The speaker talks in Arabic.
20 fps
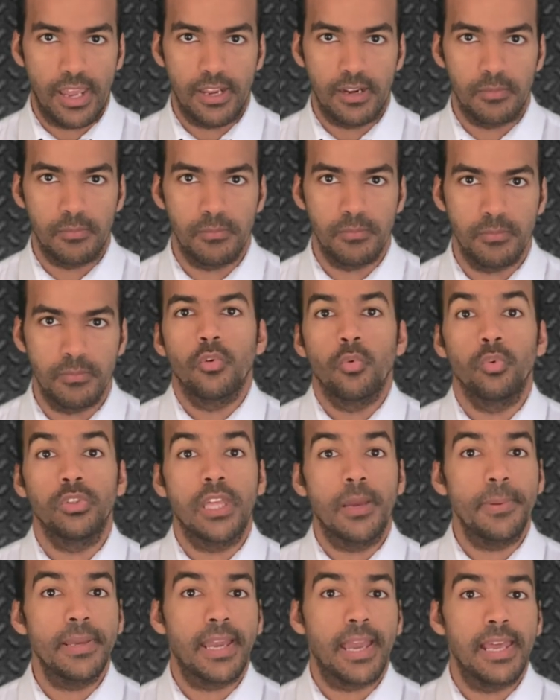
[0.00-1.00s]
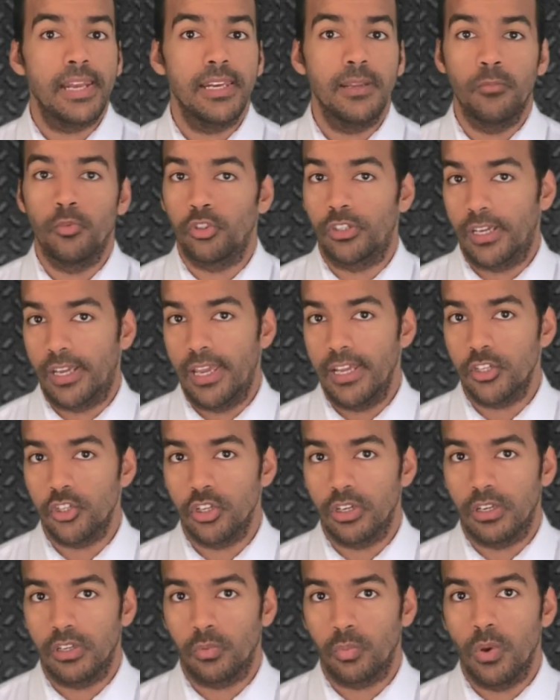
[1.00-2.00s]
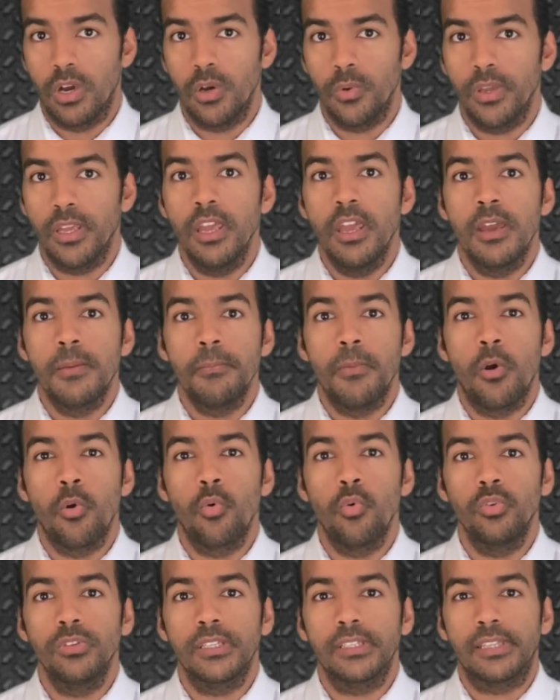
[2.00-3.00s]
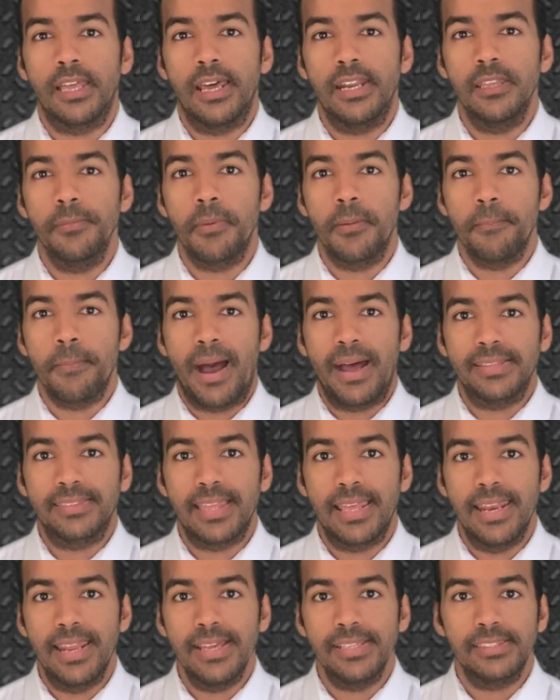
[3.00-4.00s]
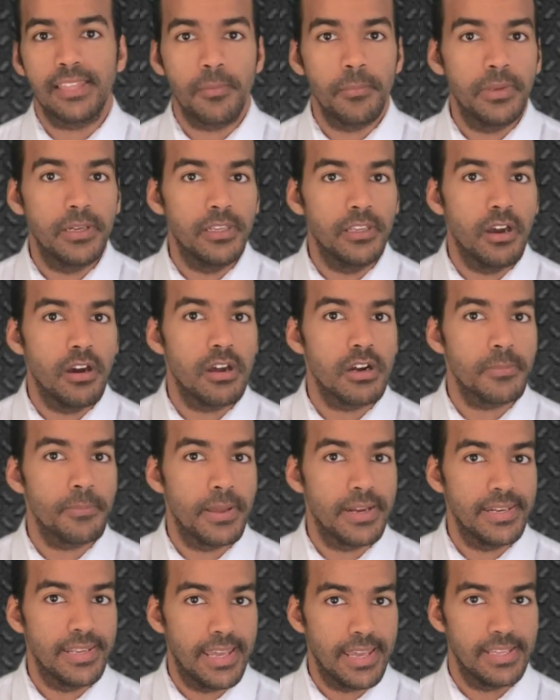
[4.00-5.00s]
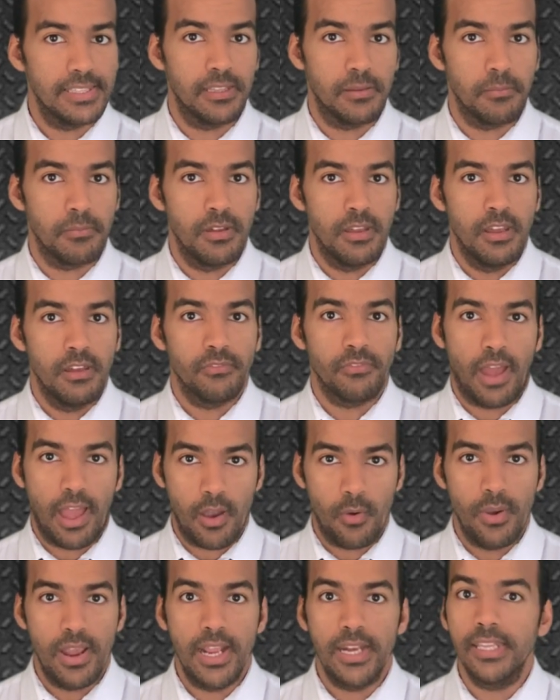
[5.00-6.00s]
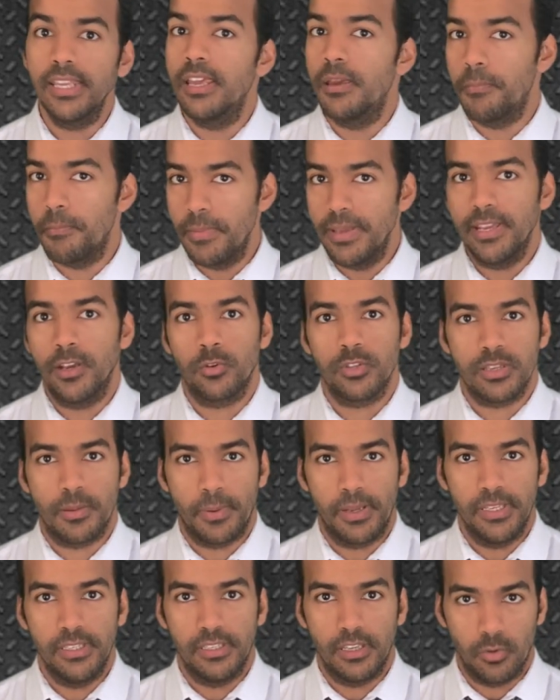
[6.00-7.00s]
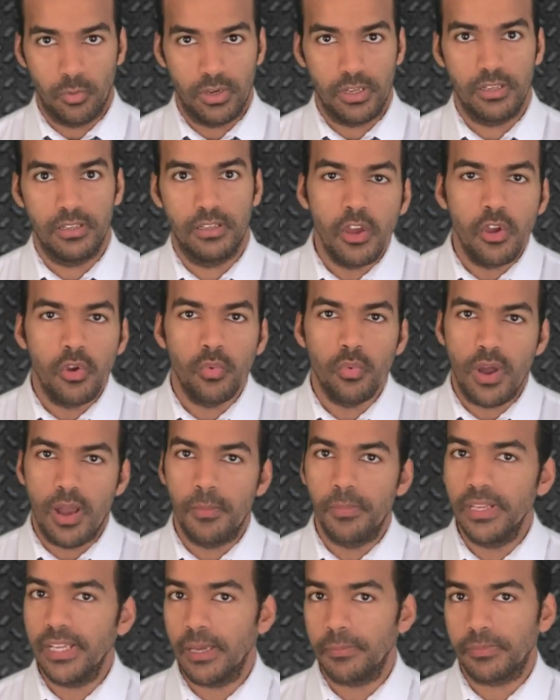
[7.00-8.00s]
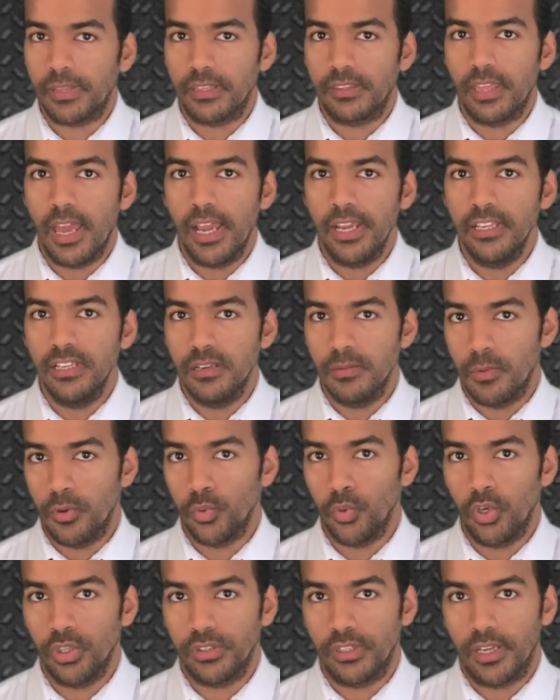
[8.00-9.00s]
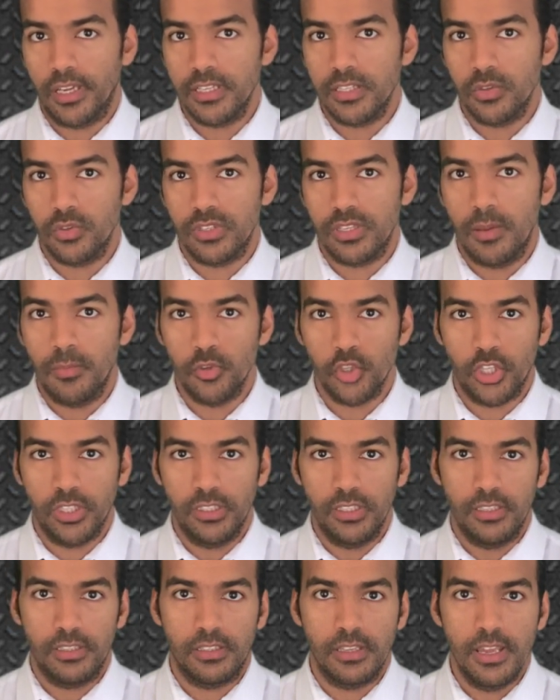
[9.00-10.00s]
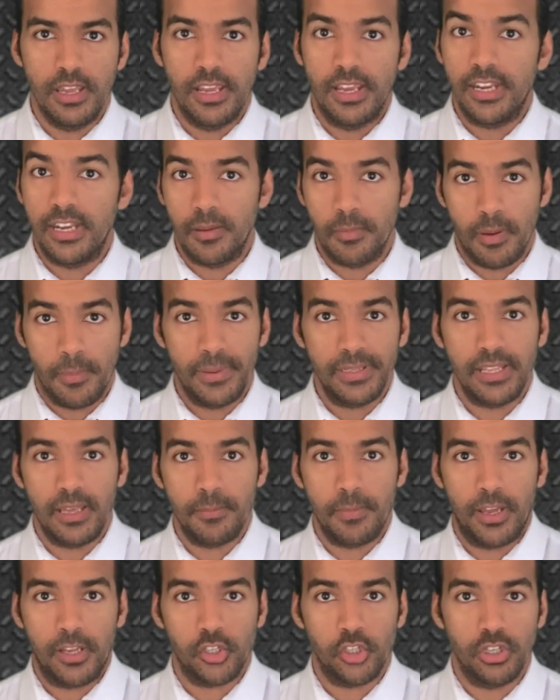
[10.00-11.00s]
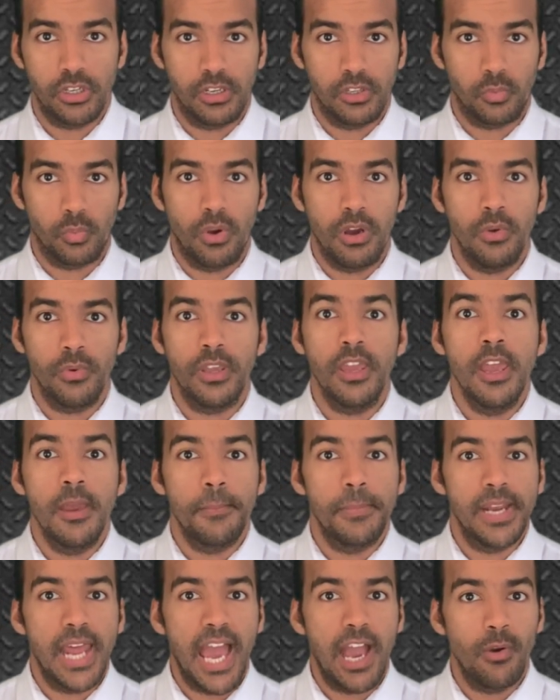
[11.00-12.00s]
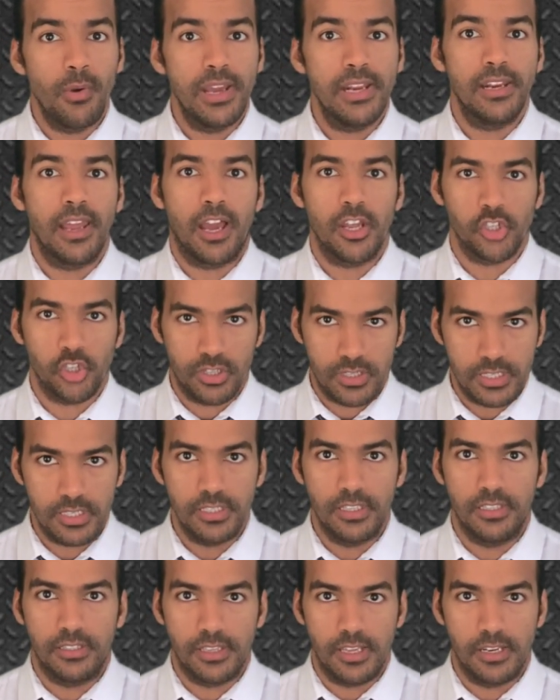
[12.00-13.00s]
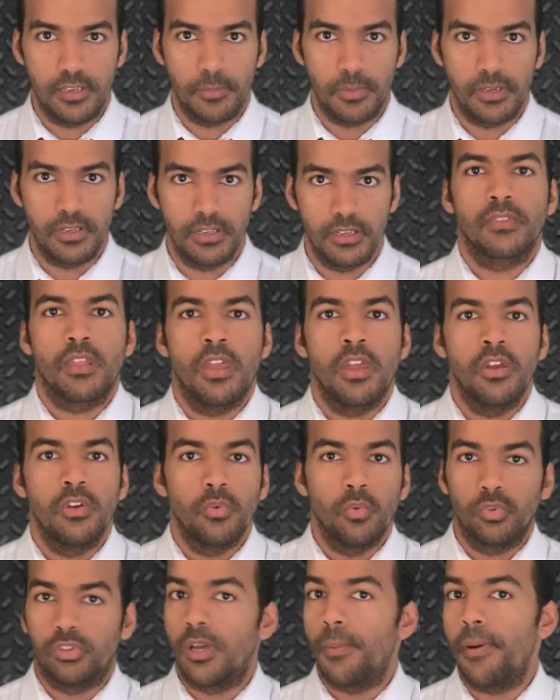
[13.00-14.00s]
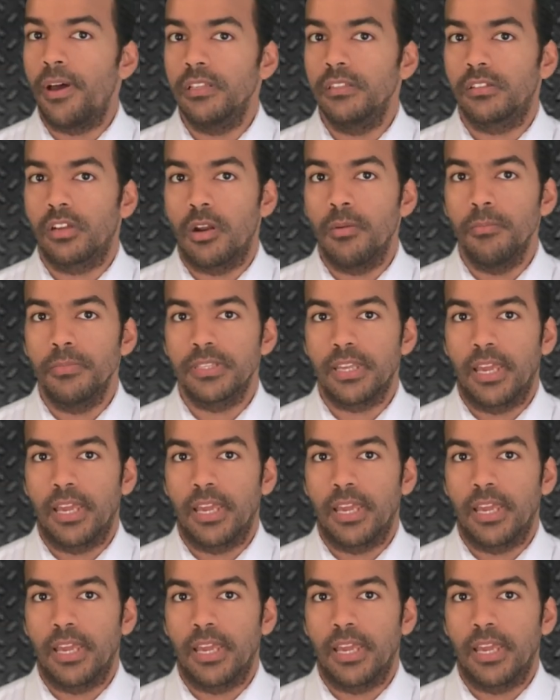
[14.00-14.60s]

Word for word: العالم وده بيخلي منتجات شركة هواوي موجودة تقريبا مع 3 مليار بني آدم في حوالي 170 دولة وامريكا بتدعي ان موضوع التجسس ده مش جديد انما بدا مع شركه هواوي من حوالي 10 سنين تقريبا وطبعا ترامب